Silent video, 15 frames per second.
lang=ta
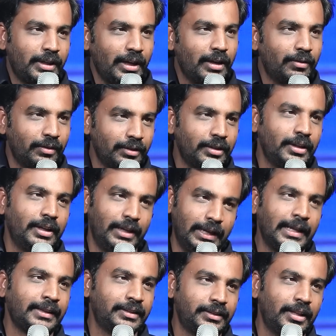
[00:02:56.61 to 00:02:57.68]
வந்து கீழே விழுந்து
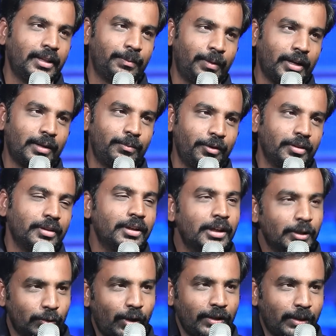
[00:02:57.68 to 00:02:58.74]
இறந்துட்டு தான் பார்க்க முடியுது
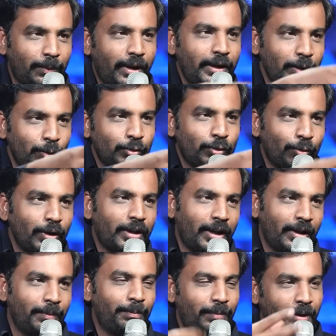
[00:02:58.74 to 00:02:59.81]
ஸோ அந்த மாதிரி நியூஸ்
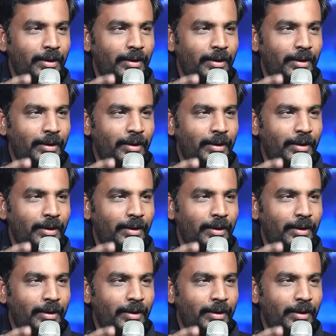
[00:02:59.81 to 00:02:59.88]
உங்களுக்கு